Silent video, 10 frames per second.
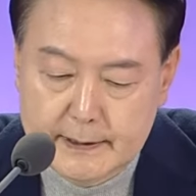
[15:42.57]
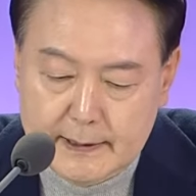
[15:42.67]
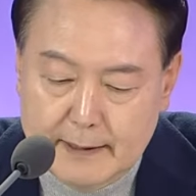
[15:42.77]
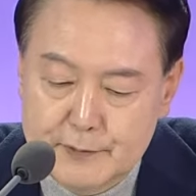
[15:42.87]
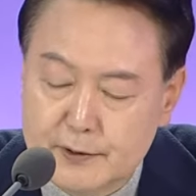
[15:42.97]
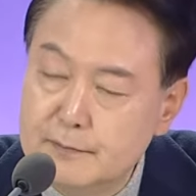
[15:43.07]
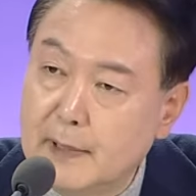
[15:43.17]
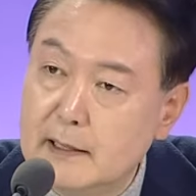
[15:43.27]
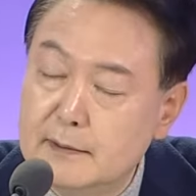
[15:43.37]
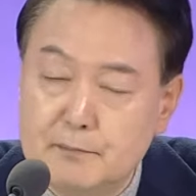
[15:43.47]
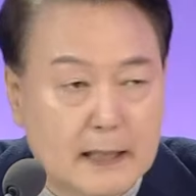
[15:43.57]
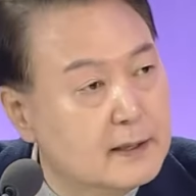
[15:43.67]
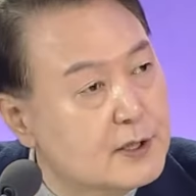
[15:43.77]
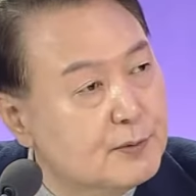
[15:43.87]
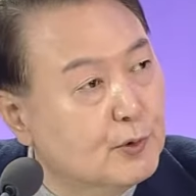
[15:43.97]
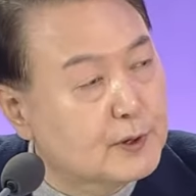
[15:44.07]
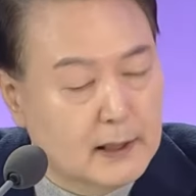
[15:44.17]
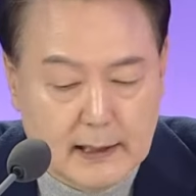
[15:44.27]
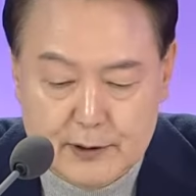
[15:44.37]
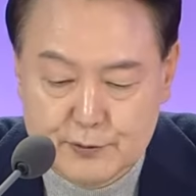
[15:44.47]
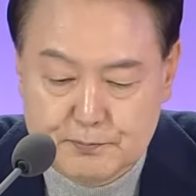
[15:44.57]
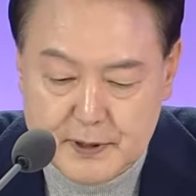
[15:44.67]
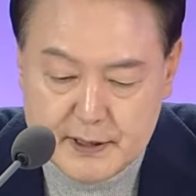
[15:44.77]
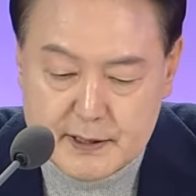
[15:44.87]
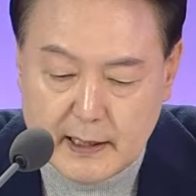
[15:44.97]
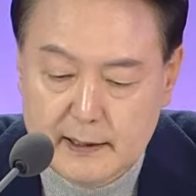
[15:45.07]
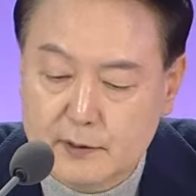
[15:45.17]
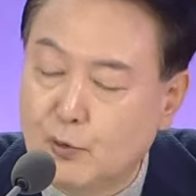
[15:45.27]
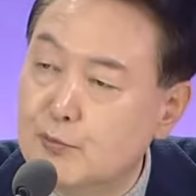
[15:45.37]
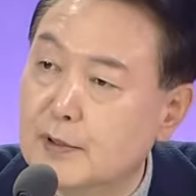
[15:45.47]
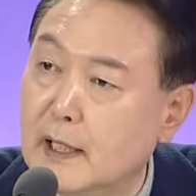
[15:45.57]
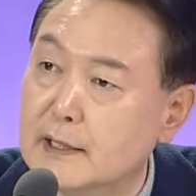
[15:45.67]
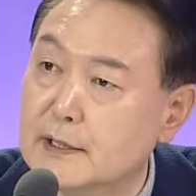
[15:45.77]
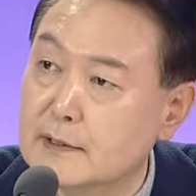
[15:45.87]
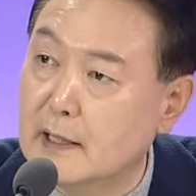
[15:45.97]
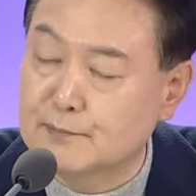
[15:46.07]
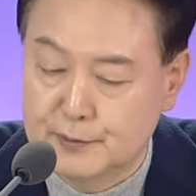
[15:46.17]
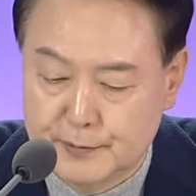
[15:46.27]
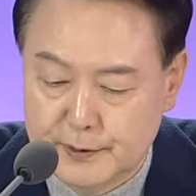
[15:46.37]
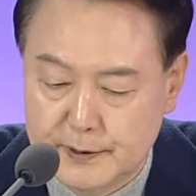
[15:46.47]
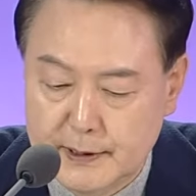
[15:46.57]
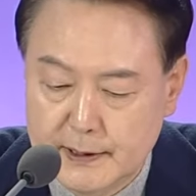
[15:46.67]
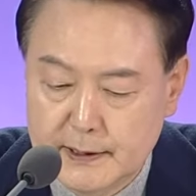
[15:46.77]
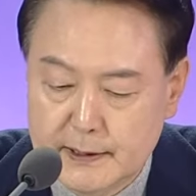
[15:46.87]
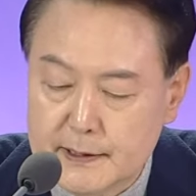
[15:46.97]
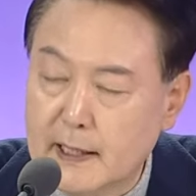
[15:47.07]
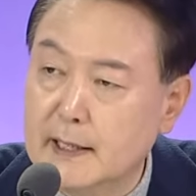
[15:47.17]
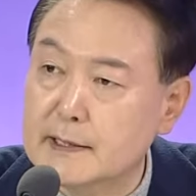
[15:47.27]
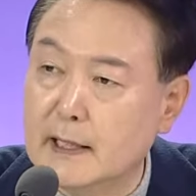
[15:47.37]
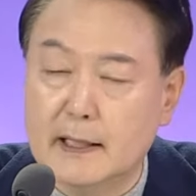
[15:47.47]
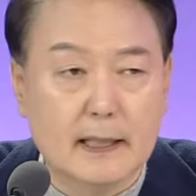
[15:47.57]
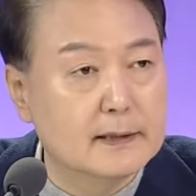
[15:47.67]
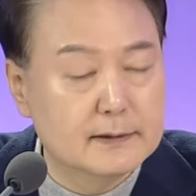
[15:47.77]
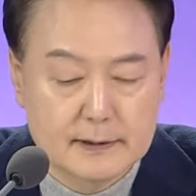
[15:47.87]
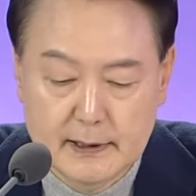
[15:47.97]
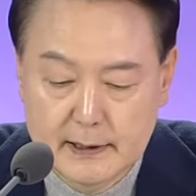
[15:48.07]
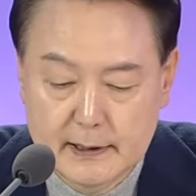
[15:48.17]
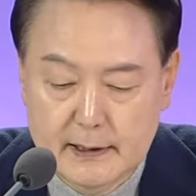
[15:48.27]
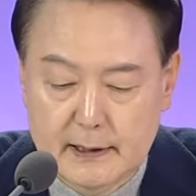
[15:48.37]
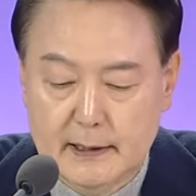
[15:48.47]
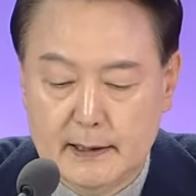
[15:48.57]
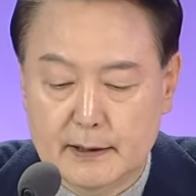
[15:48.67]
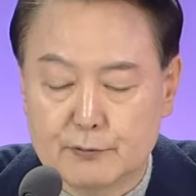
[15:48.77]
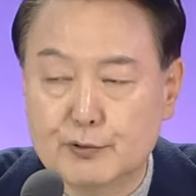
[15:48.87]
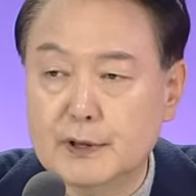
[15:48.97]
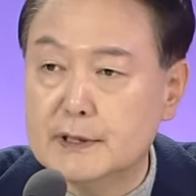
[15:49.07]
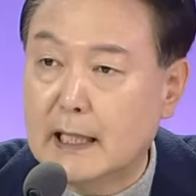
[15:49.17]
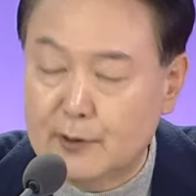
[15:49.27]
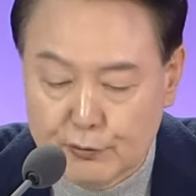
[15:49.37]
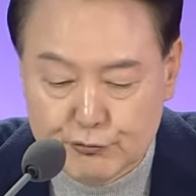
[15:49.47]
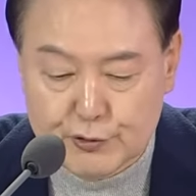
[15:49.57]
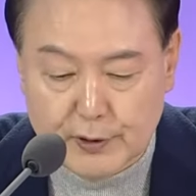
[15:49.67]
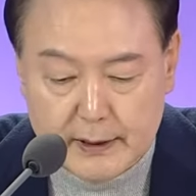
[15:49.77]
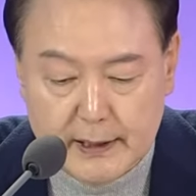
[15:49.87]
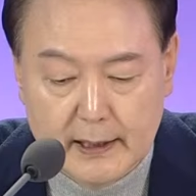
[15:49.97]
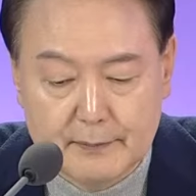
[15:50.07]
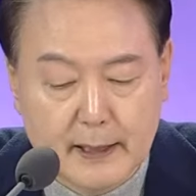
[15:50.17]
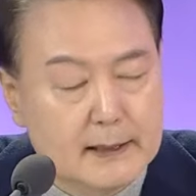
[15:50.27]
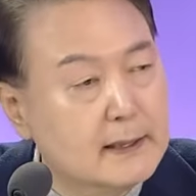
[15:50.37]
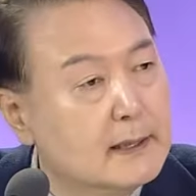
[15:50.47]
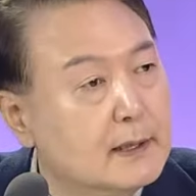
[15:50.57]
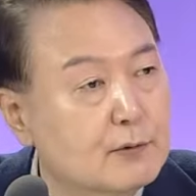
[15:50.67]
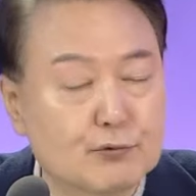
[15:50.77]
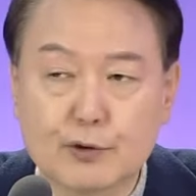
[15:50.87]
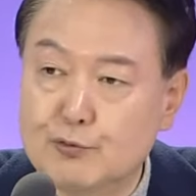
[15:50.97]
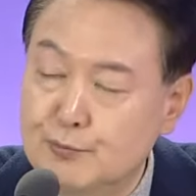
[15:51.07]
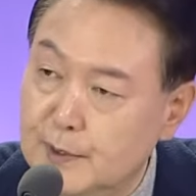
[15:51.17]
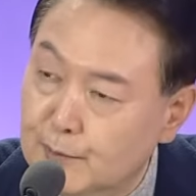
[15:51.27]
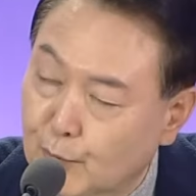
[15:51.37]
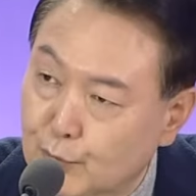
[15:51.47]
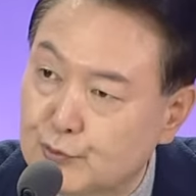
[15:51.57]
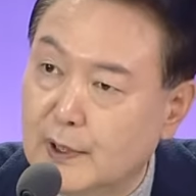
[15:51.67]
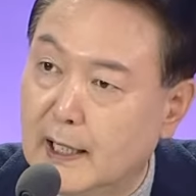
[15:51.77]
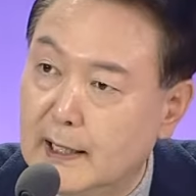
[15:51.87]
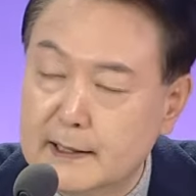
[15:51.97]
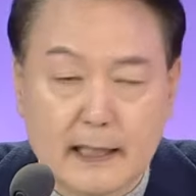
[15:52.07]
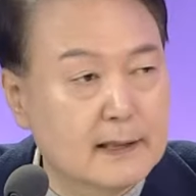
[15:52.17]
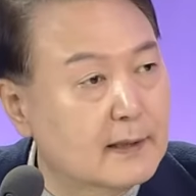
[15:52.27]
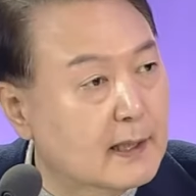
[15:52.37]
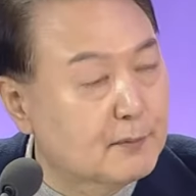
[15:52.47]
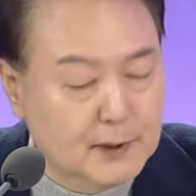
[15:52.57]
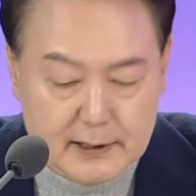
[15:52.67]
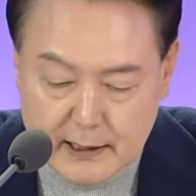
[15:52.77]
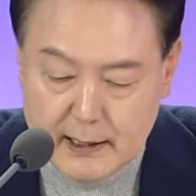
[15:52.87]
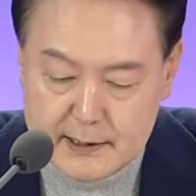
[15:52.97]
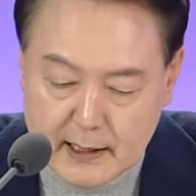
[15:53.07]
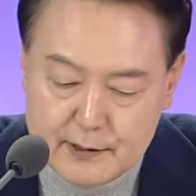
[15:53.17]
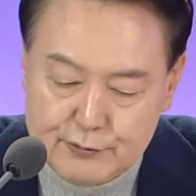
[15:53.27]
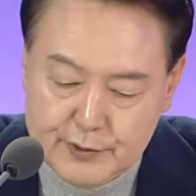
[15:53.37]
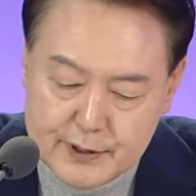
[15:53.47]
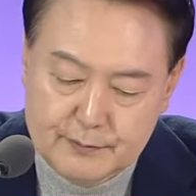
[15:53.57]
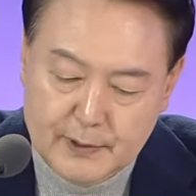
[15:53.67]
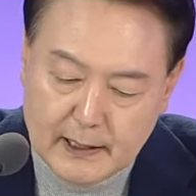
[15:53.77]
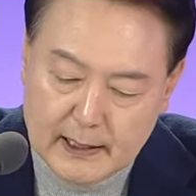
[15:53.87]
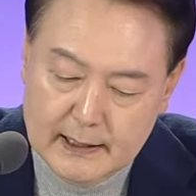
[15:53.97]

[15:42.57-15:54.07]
남들은 말, 만들지 못하는 아주 비싼 고부가 가치 상품을 생산하는 우리 산업 구조가 돼야만 우리 국민 모두가 다른 나라보다 잘 살 수 있습니다.